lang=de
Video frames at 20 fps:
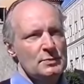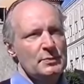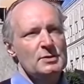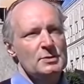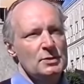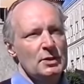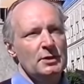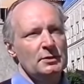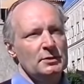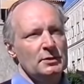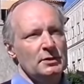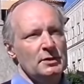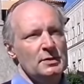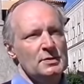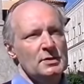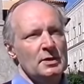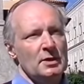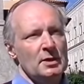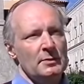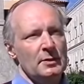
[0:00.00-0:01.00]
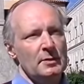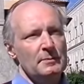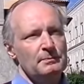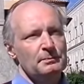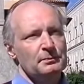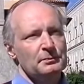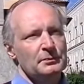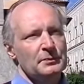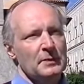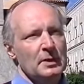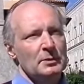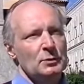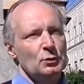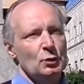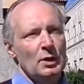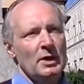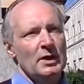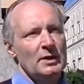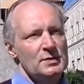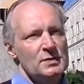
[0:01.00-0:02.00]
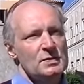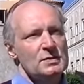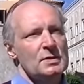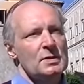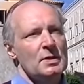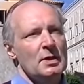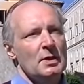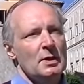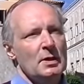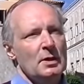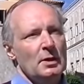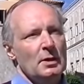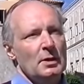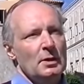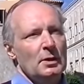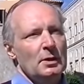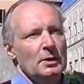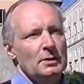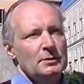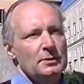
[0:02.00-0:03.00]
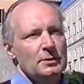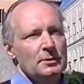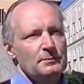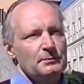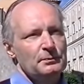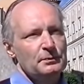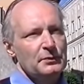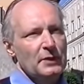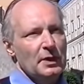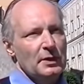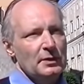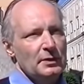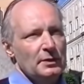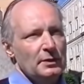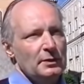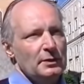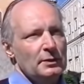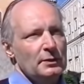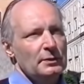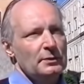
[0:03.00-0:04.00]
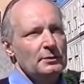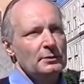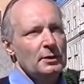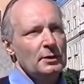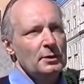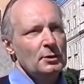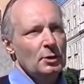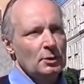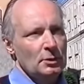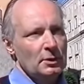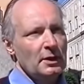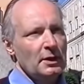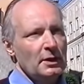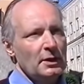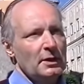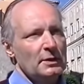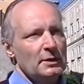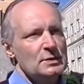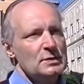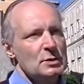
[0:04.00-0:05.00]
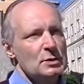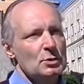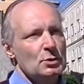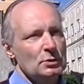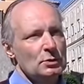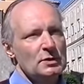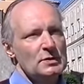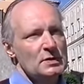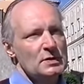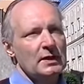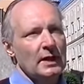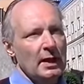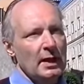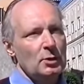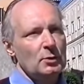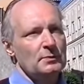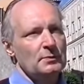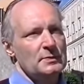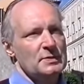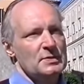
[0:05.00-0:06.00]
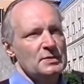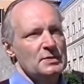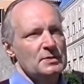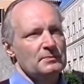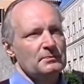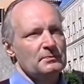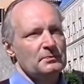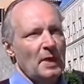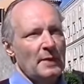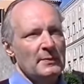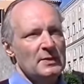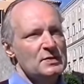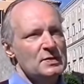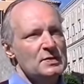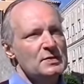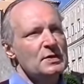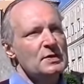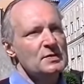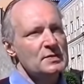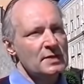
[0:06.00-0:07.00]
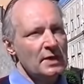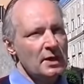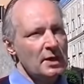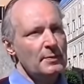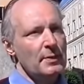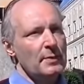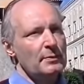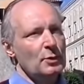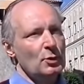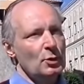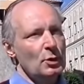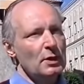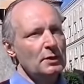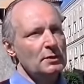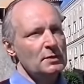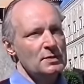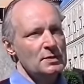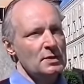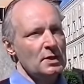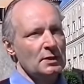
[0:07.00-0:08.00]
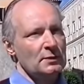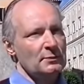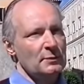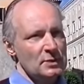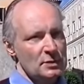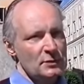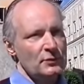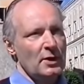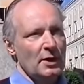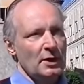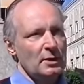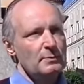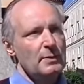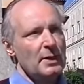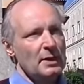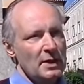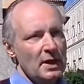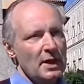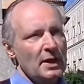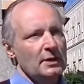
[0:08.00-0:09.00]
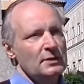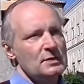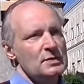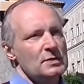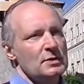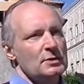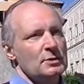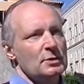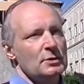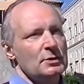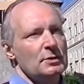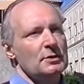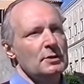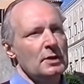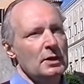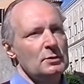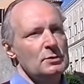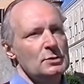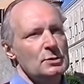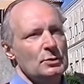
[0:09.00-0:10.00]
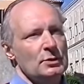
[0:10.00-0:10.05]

bis heute dasselbe, nur heißt sie heute die Kongregation des Glaubens. Aber es ist dieselbe Behörde. Sie hat bis vor ein paar Jahren sich noch genauso